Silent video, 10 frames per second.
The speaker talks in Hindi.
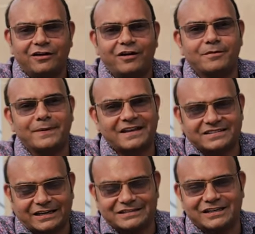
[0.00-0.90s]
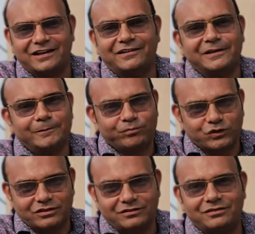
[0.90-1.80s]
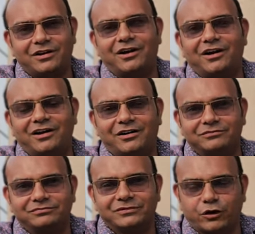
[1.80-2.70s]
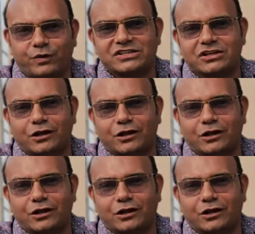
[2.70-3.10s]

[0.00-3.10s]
और मैं साइंस से रिक्वेस्ट